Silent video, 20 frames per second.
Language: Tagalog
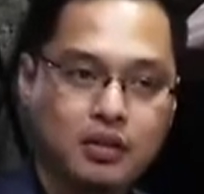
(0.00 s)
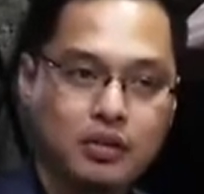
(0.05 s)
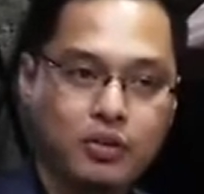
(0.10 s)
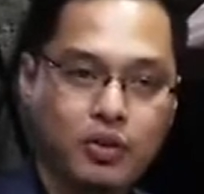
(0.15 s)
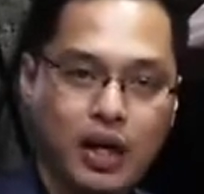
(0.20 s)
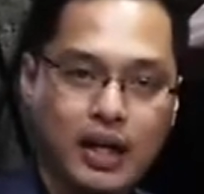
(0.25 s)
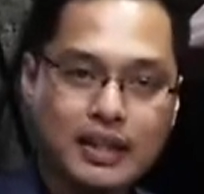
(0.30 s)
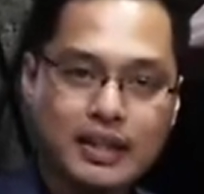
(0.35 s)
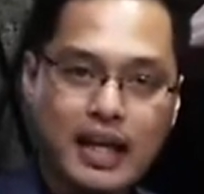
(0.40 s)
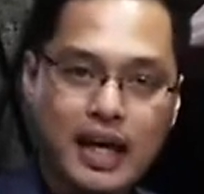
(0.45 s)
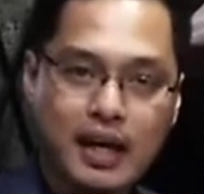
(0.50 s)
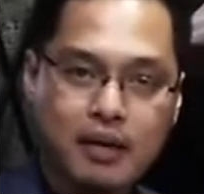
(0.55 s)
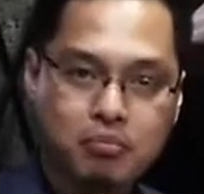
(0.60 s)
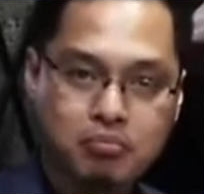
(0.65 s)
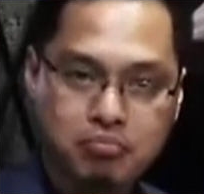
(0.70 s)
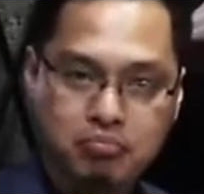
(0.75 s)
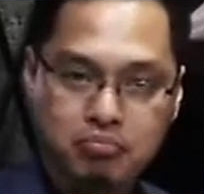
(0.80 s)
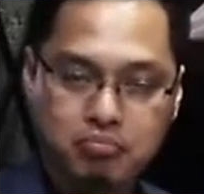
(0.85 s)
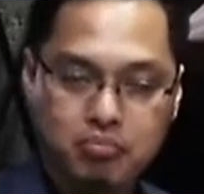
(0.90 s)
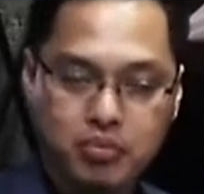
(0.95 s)
no,
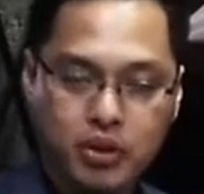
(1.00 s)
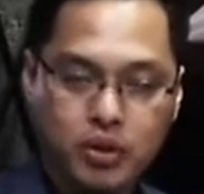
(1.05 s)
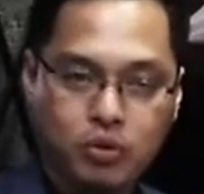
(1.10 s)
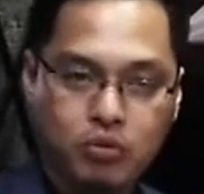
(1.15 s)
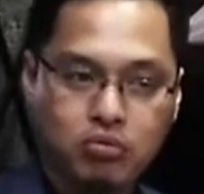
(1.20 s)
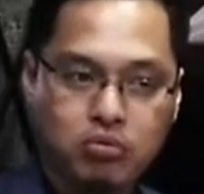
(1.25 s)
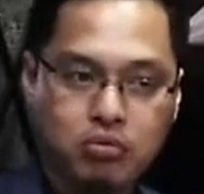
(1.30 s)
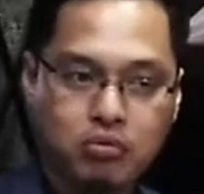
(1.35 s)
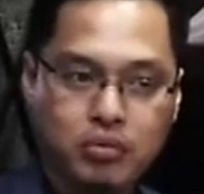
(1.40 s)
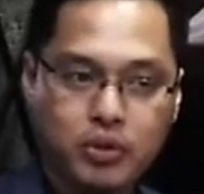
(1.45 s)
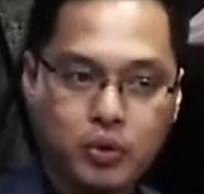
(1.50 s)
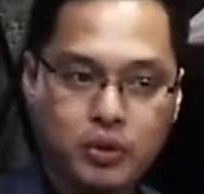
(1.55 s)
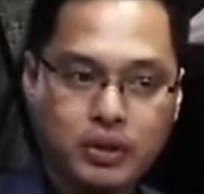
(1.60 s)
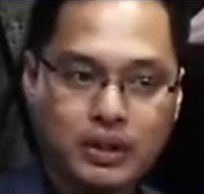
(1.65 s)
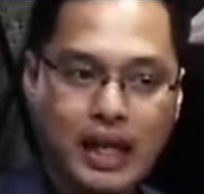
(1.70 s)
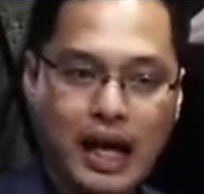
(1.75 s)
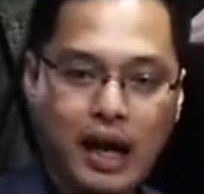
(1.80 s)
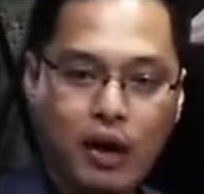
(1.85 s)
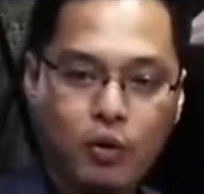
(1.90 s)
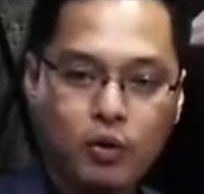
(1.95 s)
Adam, yung yung
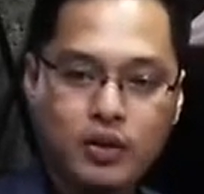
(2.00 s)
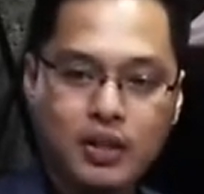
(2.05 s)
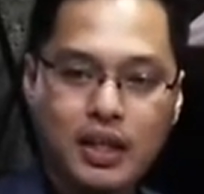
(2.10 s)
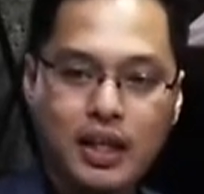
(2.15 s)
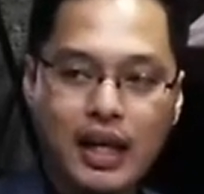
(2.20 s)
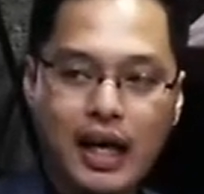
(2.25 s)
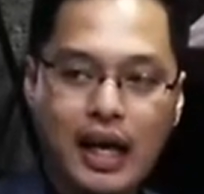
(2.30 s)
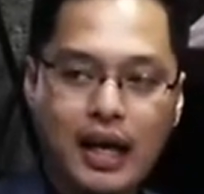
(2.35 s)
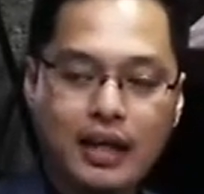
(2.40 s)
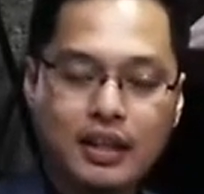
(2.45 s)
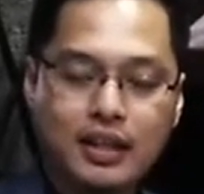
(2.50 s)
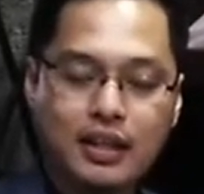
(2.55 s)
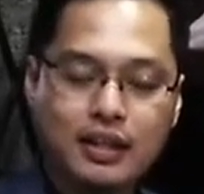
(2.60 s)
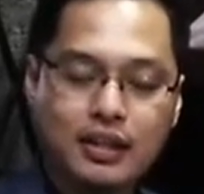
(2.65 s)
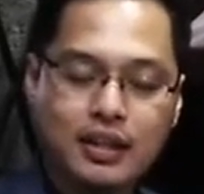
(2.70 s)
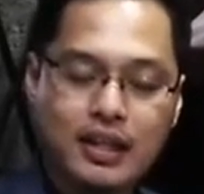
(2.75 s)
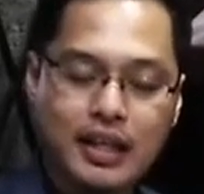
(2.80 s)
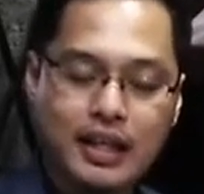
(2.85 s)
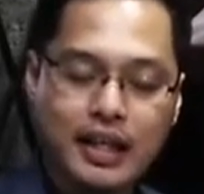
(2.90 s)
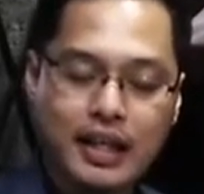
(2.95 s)
taong nila,
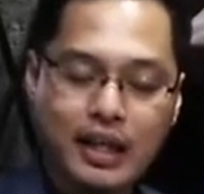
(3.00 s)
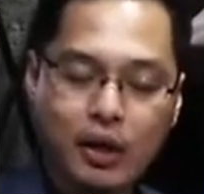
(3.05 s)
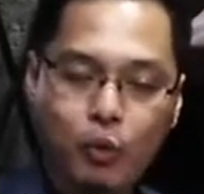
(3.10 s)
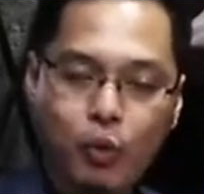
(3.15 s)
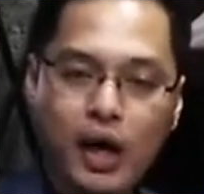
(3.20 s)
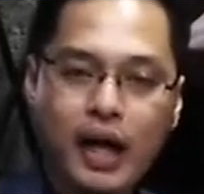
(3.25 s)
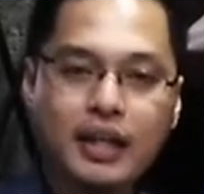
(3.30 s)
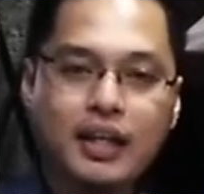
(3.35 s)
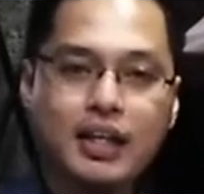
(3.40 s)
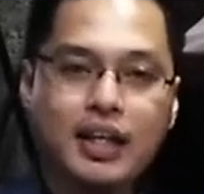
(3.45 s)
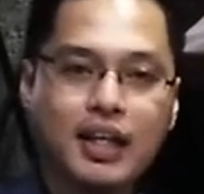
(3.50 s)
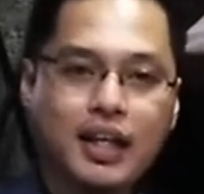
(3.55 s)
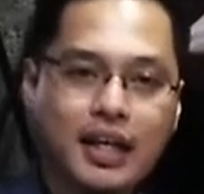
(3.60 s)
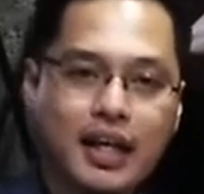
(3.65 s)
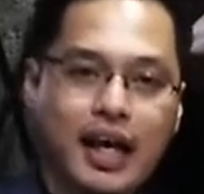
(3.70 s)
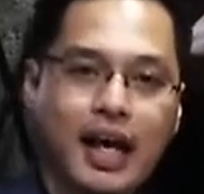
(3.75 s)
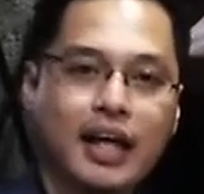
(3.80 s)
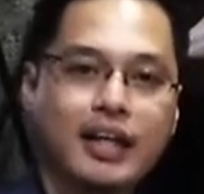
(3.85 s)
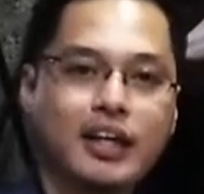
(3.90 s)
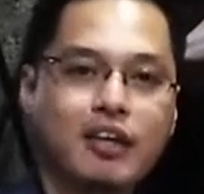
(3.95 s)
ni ginawa niya
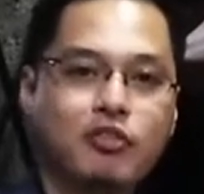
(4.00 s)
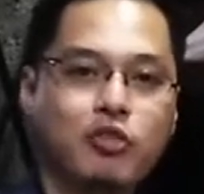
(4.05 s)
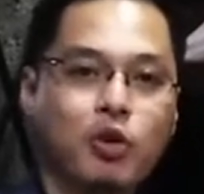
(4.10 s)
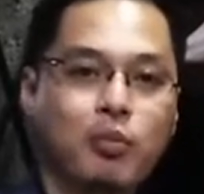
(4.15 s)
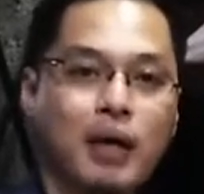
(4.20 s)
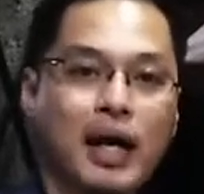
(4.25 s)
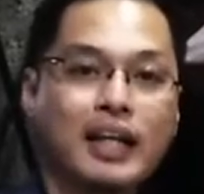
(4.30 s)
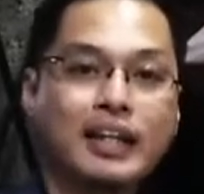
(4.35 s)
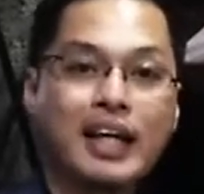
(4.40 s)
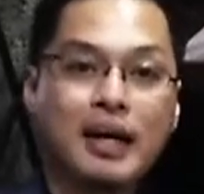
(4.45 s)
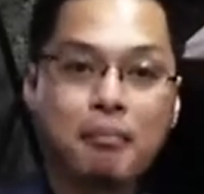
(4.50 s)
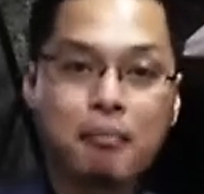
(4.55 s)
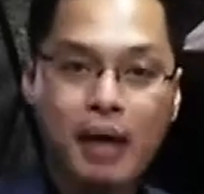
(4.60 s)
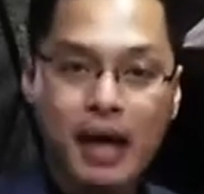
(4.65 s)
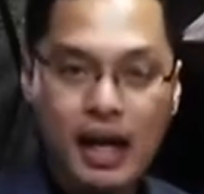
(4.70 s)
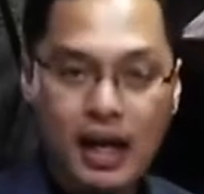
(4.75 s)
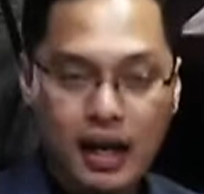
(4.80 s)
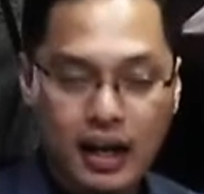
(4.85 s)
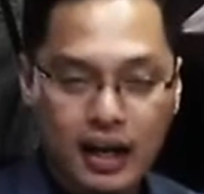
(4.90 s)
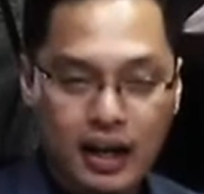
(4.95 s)
nilikha niya from
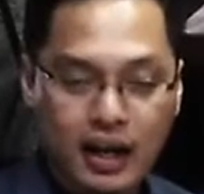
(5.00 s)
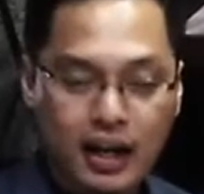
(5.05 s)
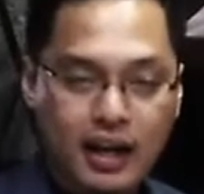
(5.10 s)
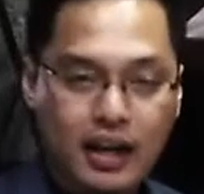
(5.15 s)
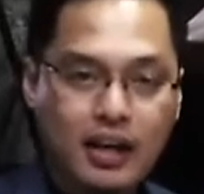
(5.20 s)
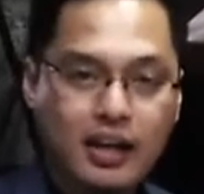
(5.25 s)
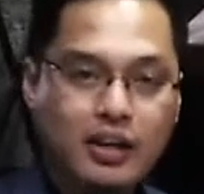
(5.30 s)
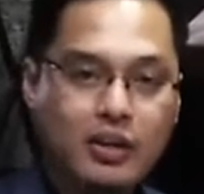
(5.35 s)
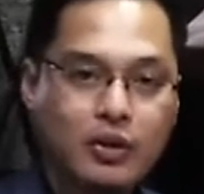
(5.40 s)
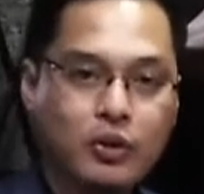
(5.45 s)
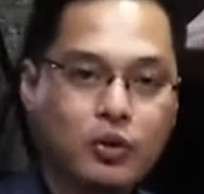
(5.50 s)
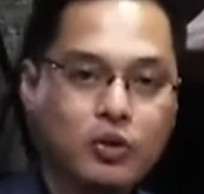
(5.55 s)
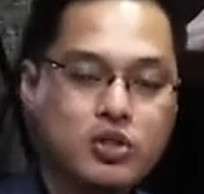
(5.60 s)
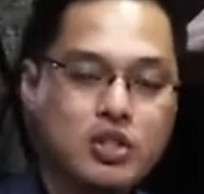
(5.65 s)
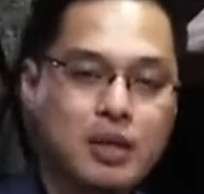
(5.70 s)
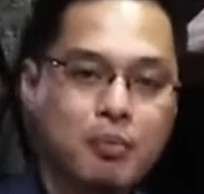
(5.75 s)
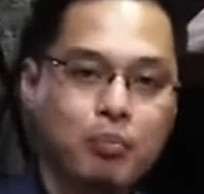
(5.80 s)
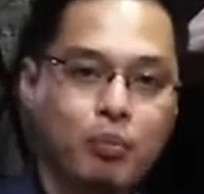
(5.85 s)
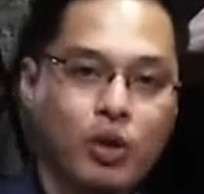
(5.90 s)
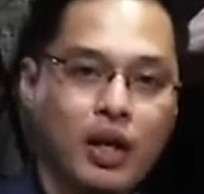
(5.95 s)
Adama, no,
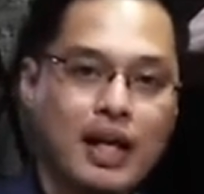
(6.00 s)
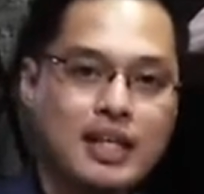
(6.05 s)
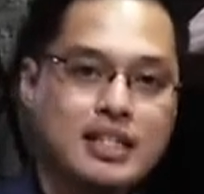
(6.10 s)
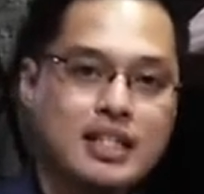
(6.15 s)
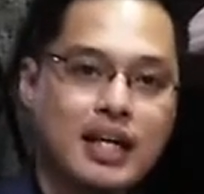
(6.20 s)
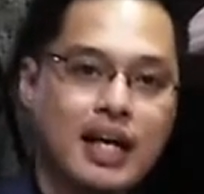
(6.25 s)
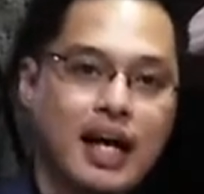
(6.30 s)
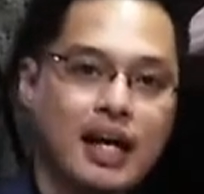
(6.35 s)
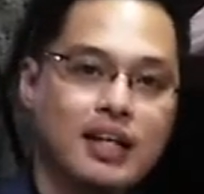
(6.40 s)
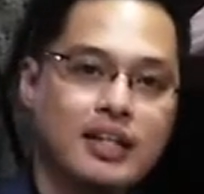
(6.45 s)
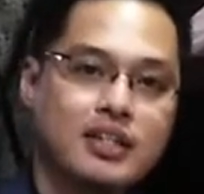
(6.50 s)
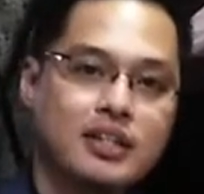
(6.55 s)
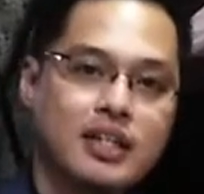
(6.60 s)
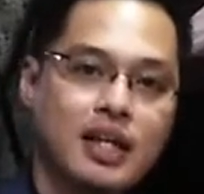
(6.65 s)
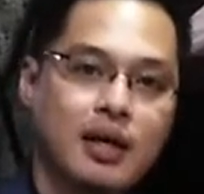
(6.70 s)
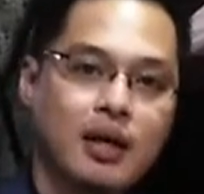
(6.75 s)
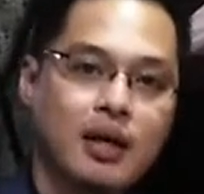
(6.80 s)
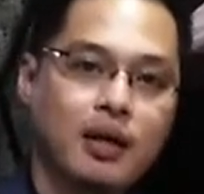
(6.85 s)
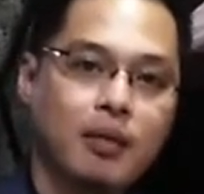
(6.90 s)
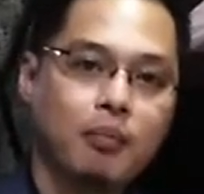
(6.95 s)
sa mula sa galing
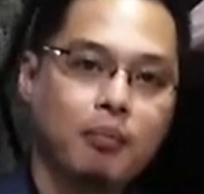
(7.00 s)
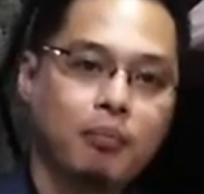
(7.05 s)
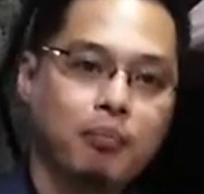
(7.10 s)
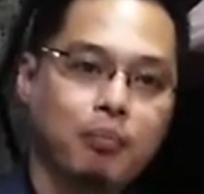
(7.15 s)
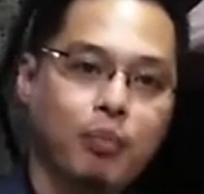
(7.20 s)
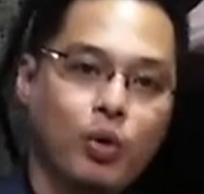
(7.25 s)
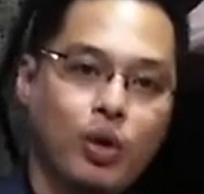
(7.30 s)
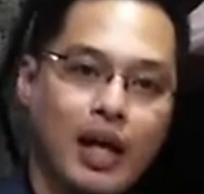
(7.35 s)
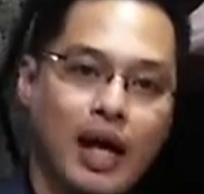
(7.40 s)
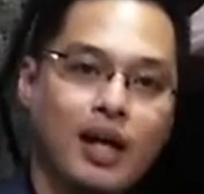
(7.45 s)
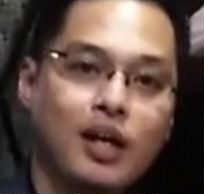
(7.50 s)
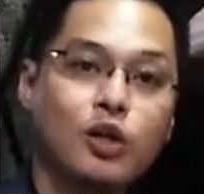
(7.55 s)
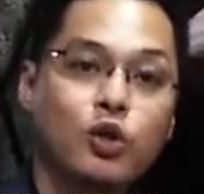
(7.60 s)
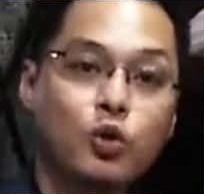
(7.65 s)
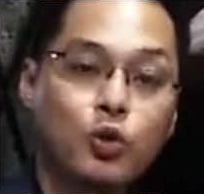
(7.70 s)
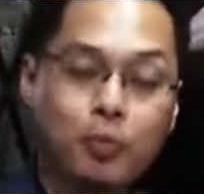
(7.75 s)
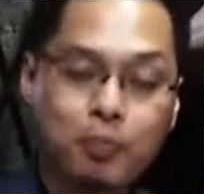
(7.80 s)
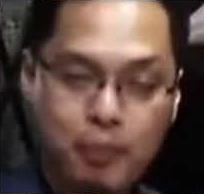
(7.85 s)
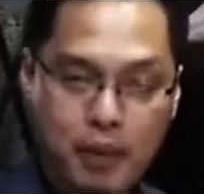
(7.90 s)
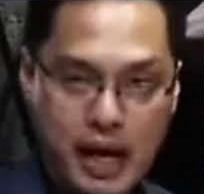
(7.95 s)
sa pulang
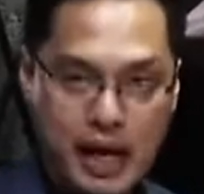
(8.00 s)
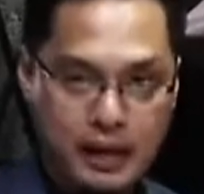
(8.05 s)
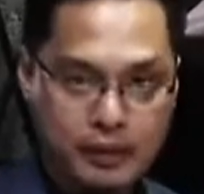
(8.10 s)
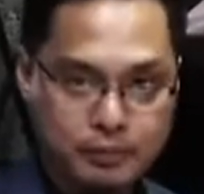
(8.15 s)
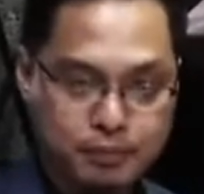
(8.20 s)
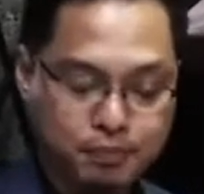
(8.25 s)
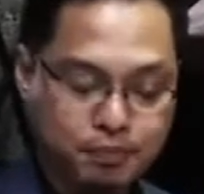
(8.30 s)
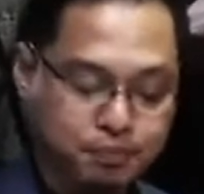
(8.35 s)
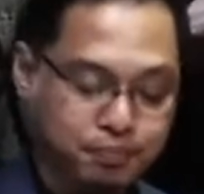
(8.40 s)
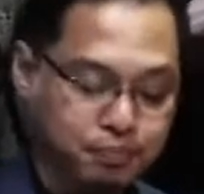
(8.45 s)
lupa.